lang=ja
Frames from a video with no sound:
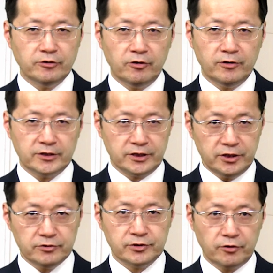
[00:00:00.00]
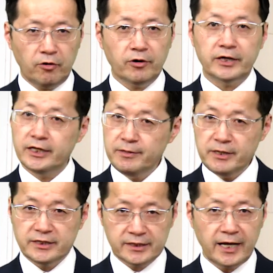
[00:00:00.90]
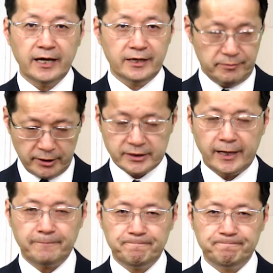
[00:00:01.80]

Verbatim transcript: の技術を意味していました